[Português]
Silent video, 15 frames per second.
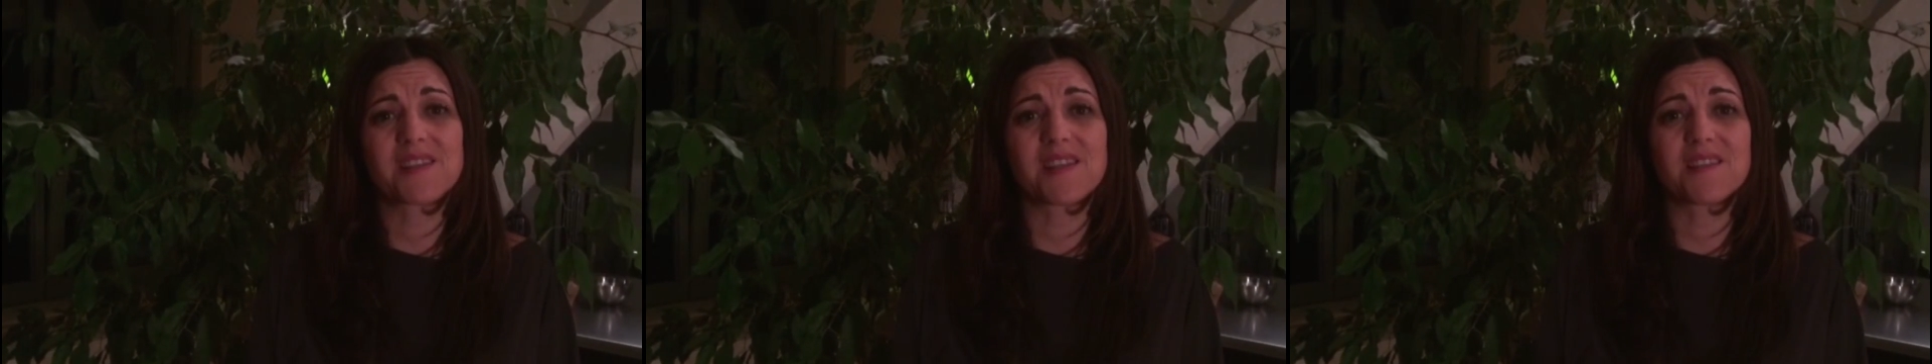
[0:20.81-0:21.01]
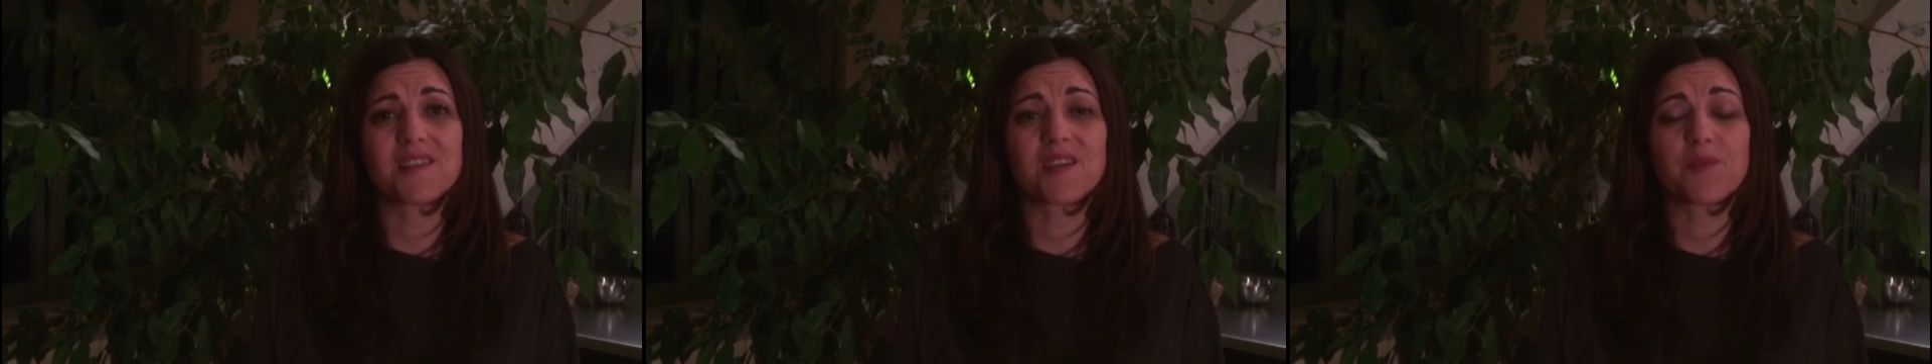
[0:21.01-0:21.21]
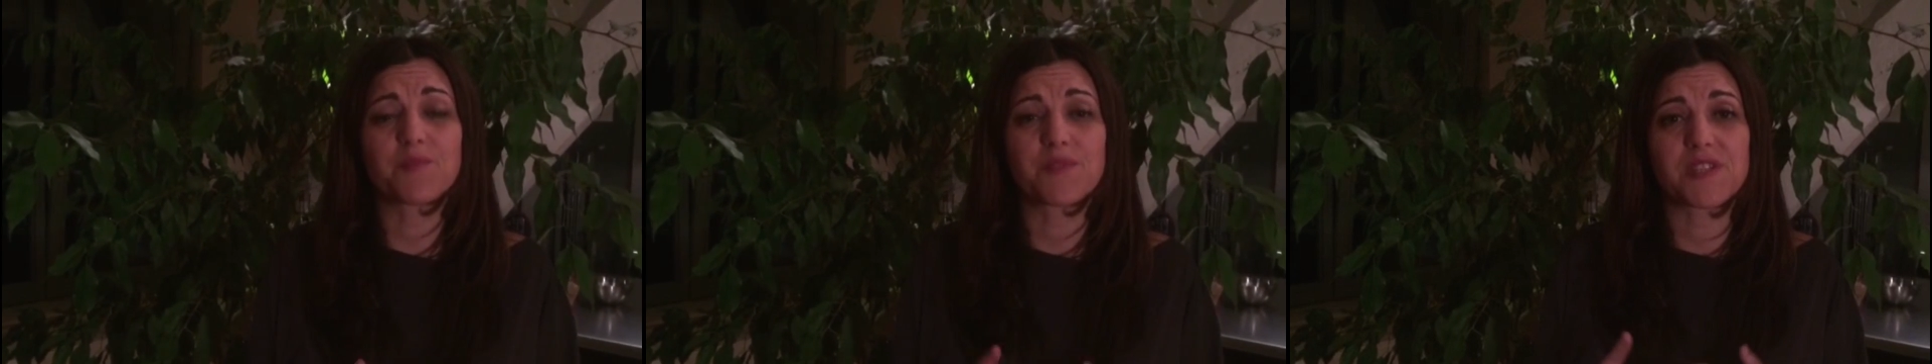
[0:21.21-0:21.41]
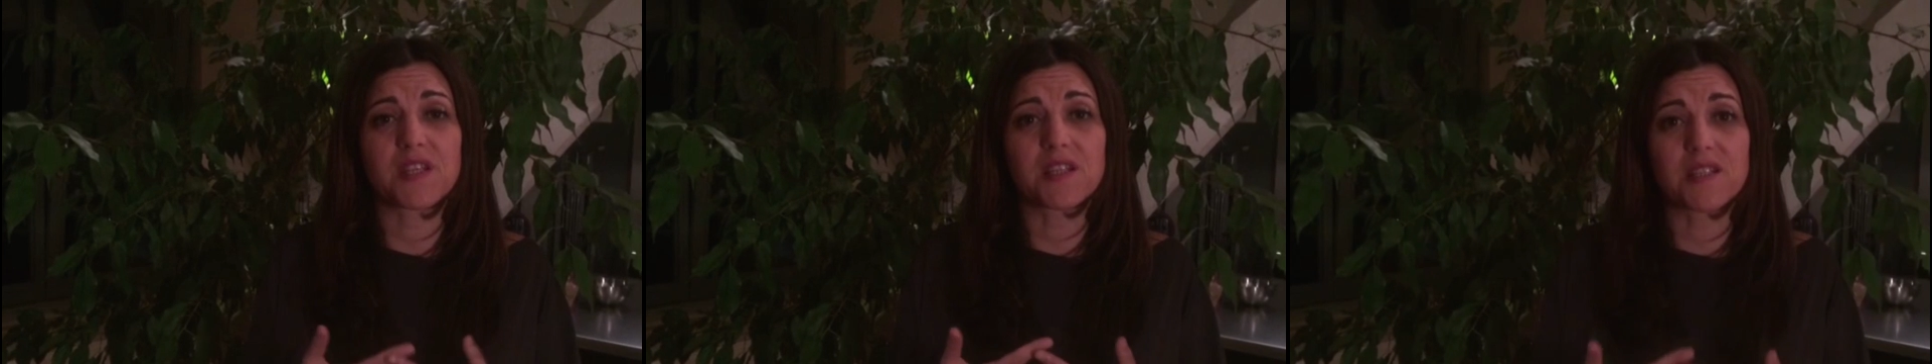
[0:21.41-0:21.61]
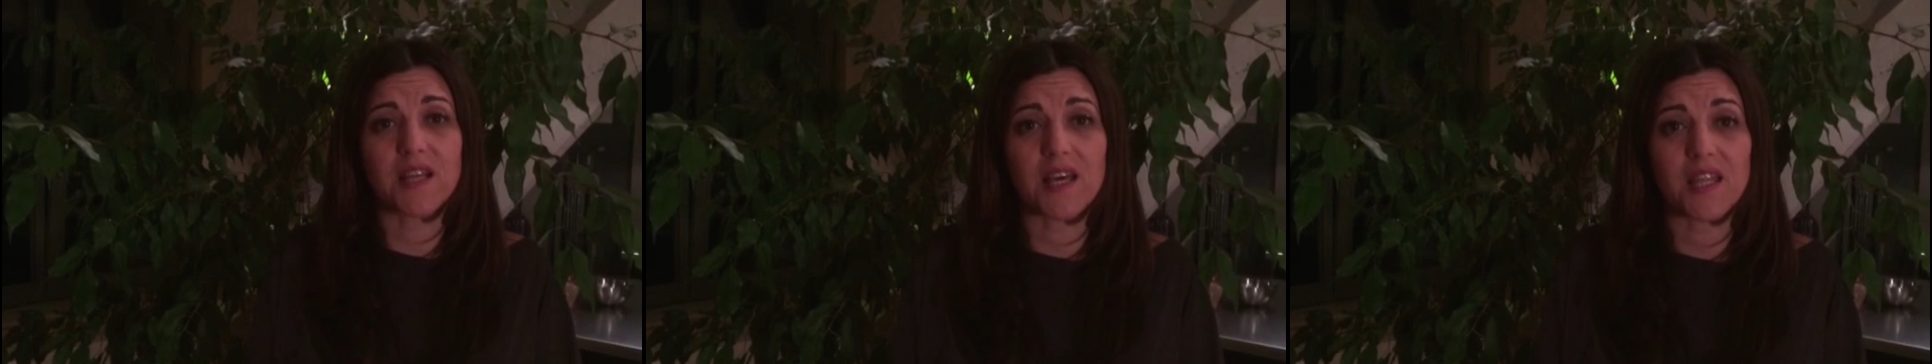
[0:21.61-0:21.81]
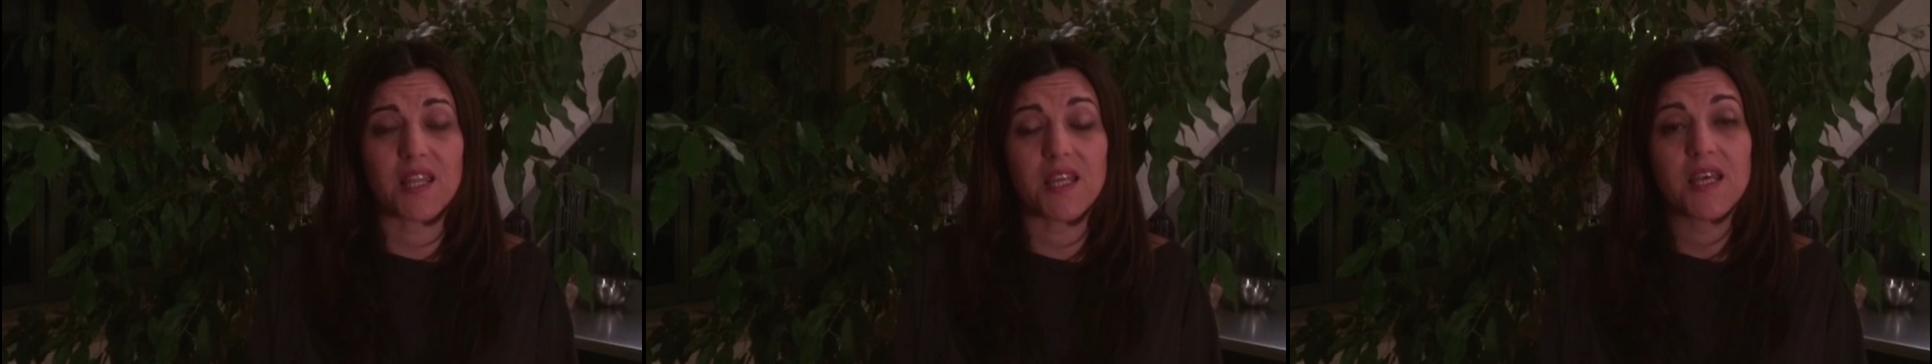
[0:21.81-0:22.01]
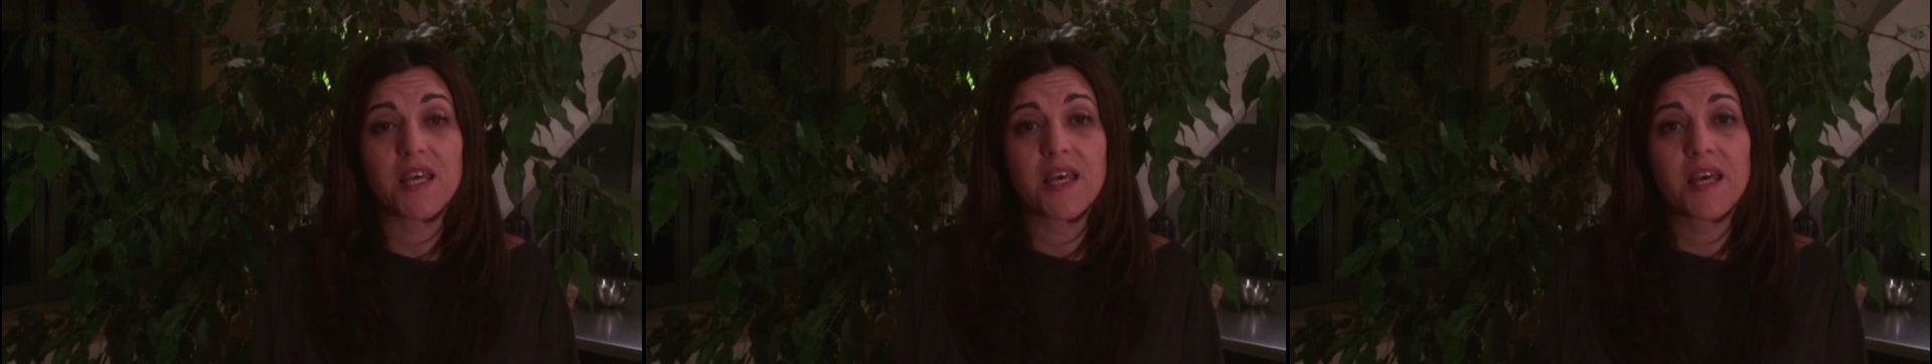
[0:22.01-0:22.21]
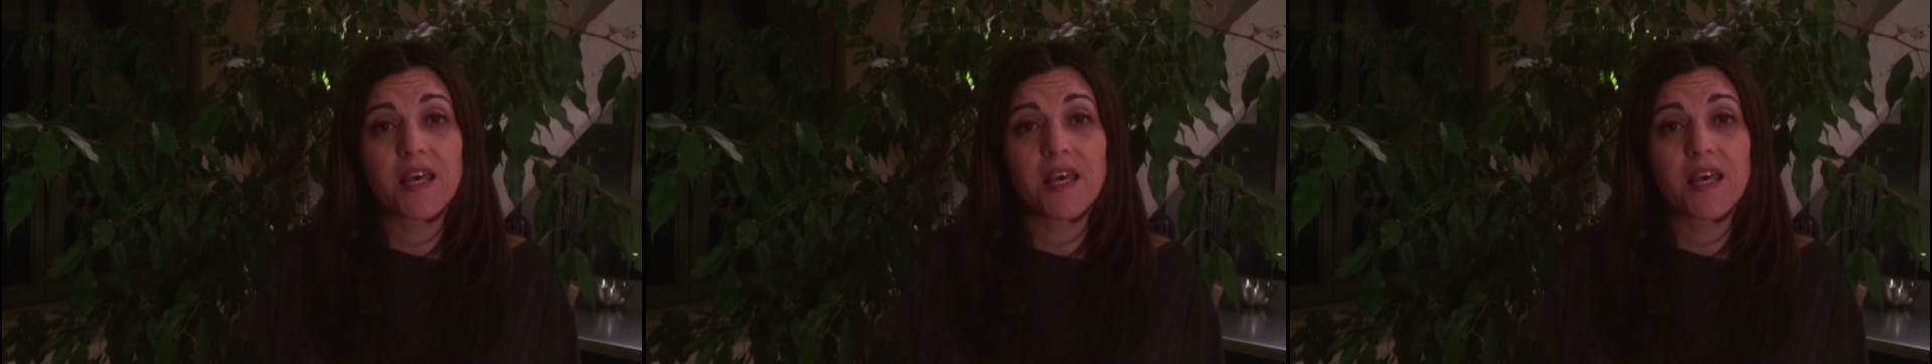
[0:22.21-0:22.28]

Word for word: e sentir representada,